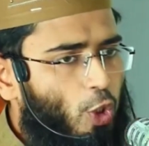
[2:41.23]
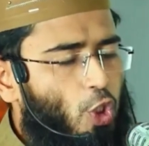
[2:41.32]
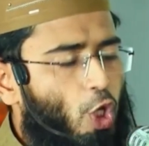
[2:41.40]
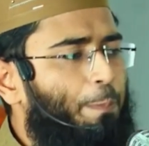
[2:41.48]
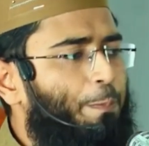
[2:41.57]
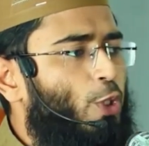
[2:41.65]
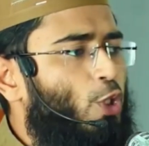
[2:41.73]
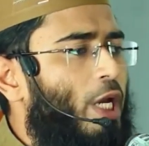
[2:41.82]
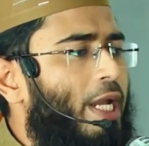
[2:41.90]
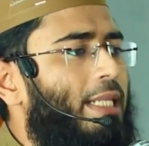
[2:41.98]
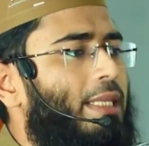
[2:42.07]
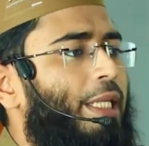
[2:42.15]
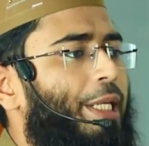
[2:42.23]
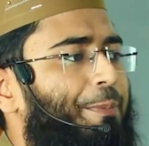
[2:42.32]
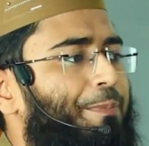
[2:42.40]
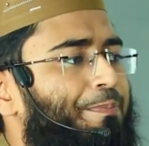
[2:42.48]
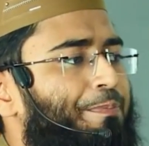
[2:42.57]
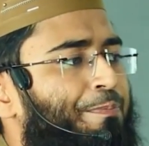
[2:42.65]
সবচাইতে
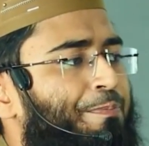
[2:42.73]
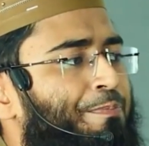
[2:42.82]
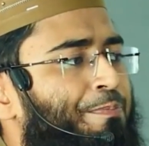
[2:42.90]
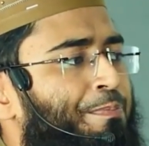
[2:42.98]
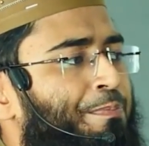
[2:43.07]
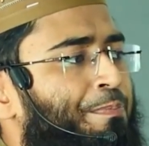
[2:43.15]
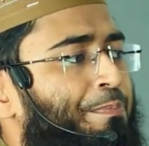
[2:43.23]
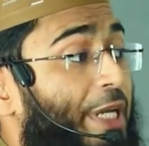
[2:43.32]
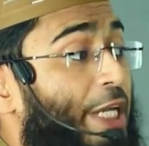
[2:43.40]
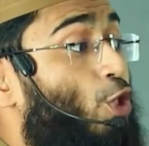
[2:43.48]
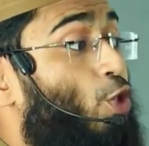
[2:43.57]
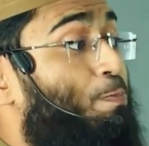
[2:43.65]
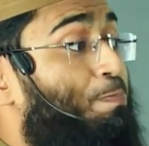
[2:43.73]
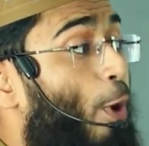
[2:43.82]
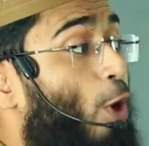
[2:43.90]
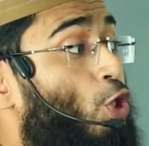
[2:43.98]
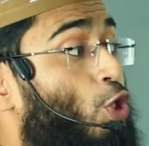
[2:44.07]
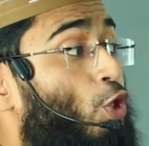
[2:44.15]

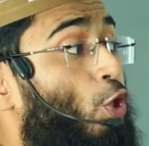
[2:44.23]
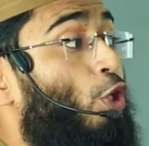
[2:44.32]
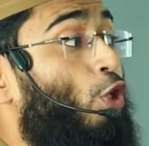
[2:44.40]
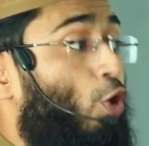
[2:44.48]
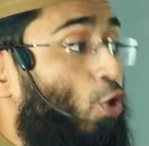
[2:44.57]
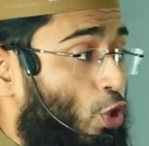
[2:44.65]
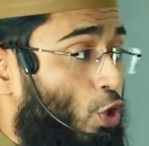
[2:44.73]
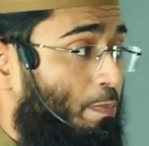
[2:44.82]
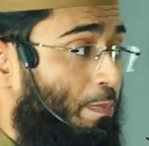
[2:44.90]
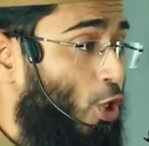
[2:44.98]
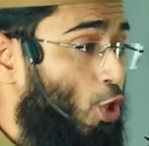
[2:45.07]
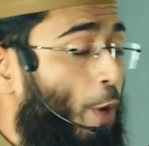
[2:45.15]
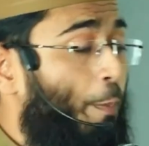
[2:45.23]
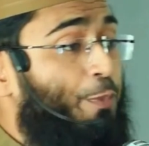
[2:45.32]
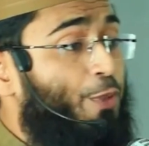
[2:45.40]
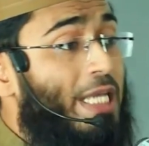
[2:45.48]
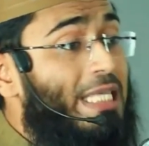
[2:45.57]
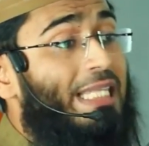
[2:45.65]
স্পষ্ট নিদর্শন বা
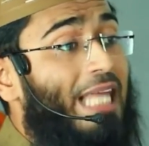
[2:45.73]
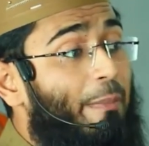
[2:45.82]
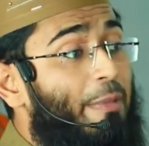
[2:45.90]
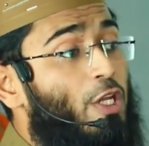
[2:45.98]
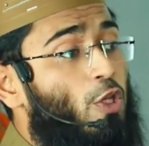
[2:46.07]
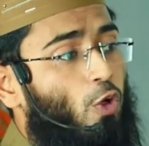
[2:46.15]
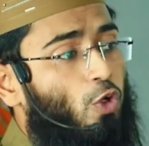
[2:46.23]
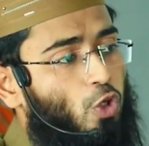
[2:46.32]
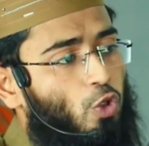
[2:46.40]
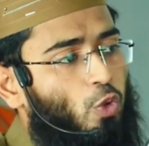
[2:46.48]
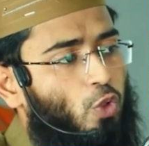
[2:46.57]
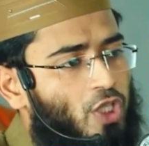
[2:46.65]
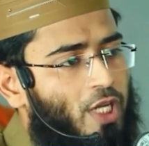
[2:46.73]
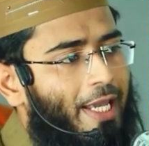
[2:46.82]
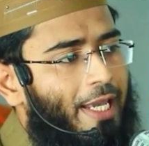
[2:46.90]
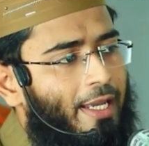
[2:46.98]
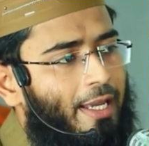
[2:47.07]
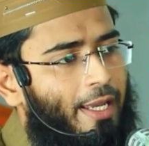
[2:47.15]
সবচাইতে দামি নিদর্শন হচ্ছে
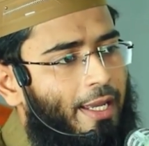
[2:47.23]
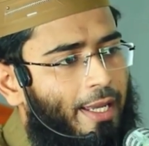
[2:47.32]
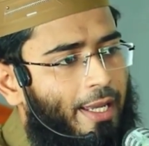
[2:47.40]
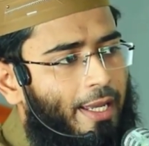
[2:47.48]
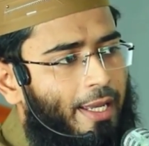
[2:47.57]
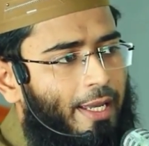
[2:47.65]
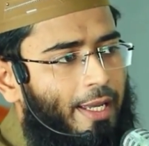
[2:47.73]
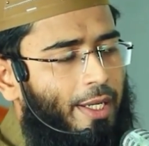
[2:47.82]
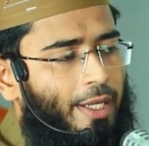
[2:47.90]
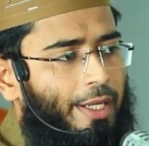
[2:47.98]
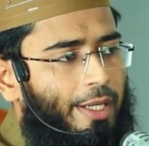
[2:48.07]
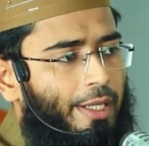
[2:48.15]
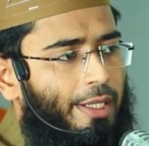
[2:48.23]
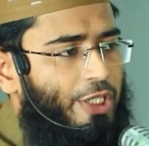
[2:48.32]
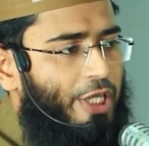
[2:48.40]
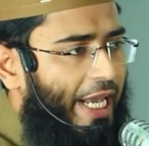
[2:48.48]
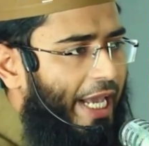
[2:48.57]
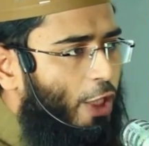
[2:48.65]
এই
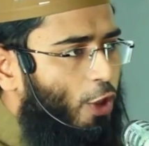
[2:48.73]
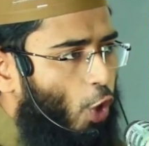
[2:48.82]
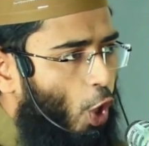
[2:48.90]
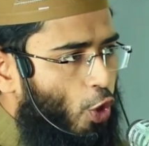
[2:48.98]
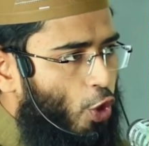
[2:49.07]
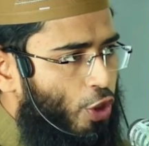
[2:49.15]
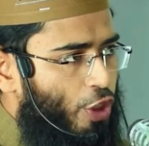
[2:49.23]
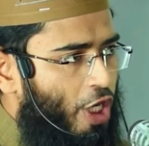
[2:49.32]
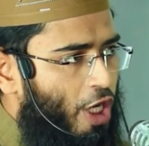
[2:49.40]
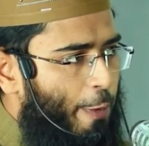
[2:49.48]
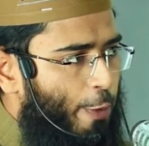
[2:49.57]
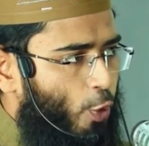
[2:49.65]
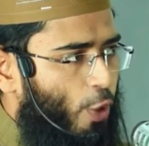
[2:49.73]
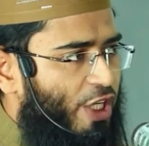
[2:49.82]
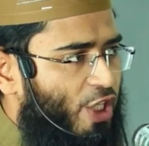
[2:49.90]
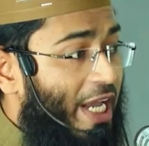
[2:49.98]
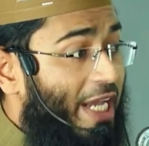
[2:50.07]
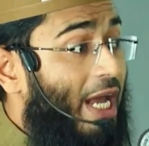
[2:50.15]
যে এই দশ দিনের ভিতরে
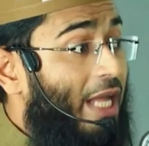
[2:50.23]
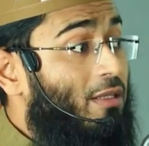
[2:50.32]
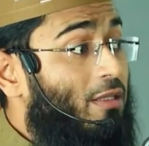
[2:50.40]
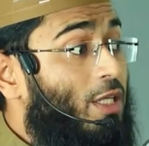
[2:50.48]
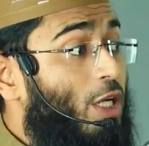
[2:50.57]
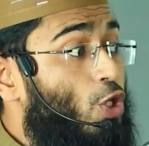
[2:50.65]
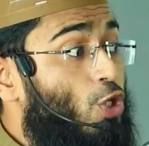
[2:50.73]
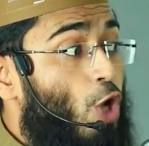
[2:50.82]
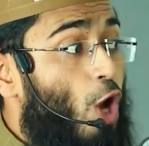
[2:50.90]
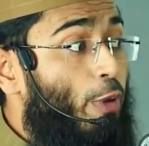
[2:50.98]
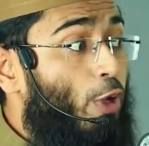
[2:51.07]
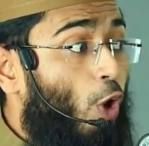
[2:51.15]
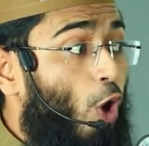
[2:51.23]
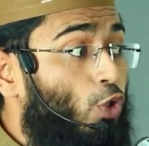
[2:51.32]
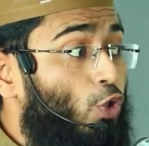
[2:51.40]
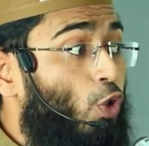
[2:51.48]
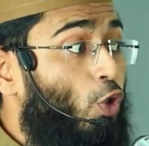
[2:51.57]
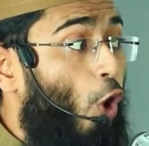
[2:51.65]
যেই রাতটা সবে
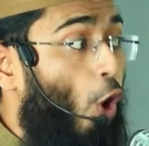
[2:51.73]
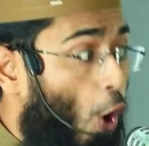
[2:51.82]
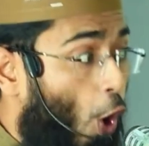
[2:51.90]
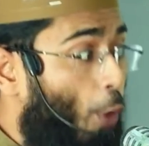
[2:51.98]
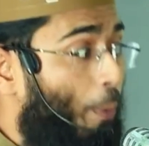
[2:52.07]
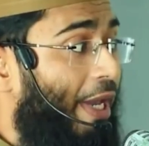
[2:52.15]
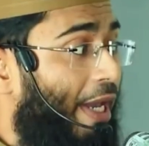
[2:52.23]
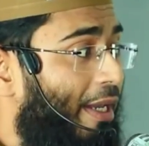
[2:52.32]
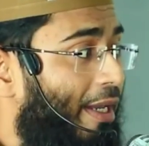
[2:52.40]
কদর হবে